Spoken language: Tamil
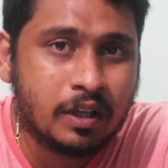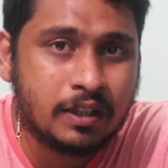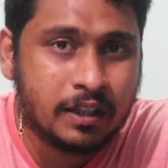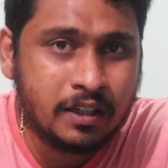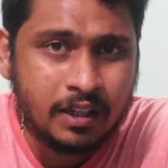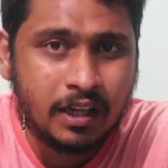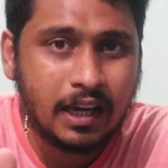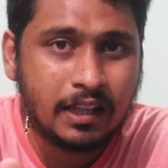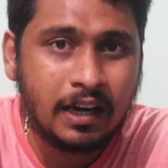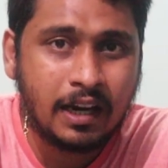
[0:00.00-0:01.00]
உருகுதுன்னு
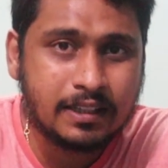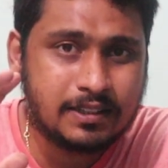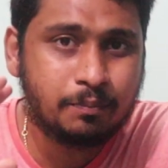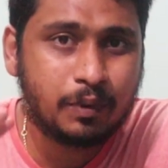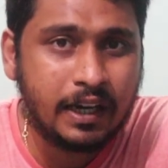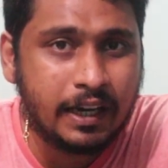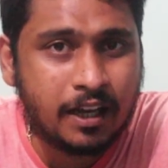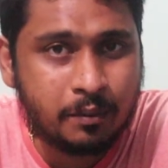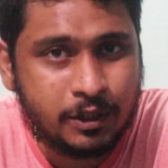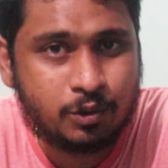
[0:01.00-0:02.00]
அதனால தான் சிம்பிளாக
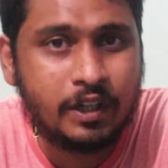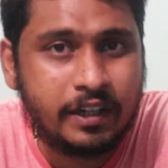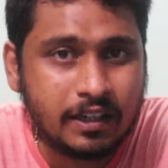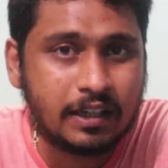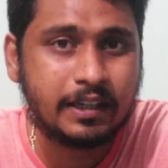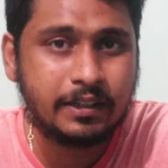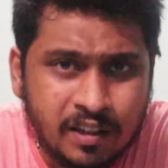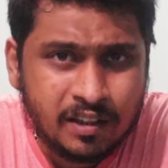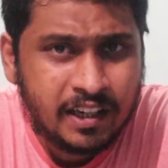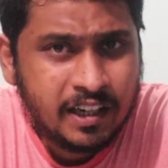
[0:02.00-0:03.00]
எல்லாருமே சொல்லிட்டு இருக்காங்க
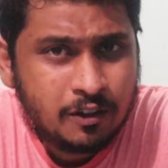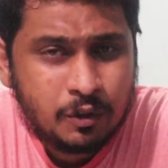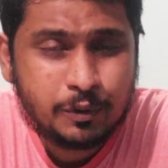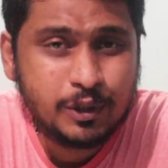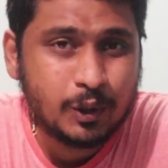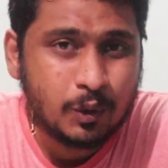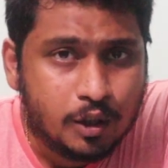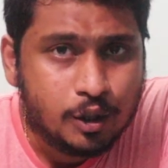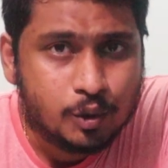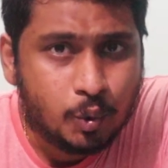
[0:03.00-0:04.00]
ஏழாவது விஷயம்
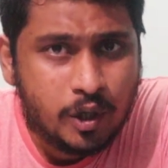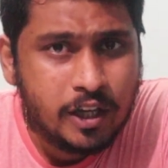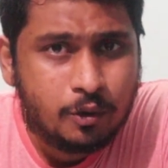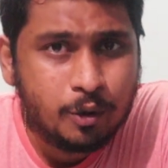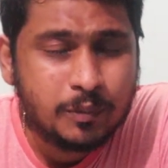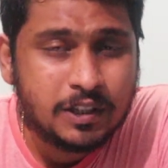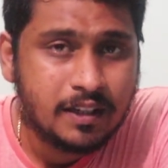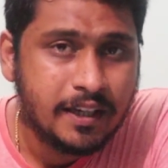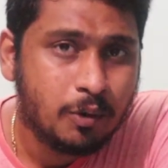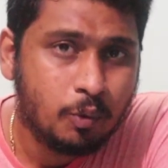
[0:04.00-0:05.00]
சூரிய
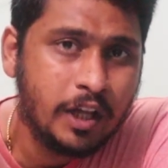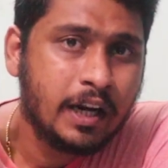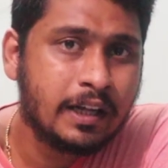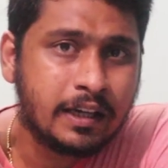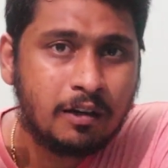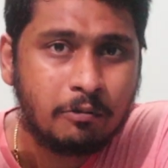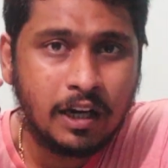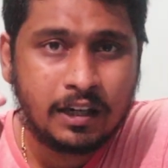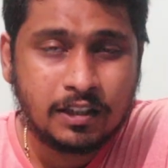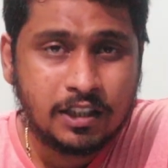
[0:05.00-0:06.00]
குடும்பத்திலேயே உயிரினங்கள்
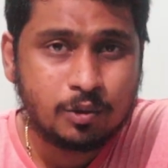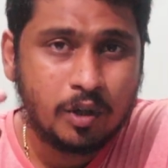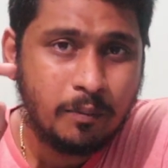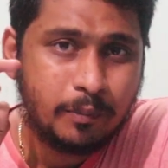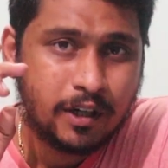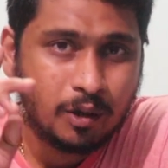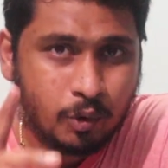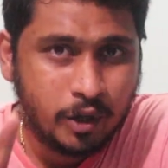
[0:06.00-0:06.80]
வாழ்கிறதா சொல்லப்படுற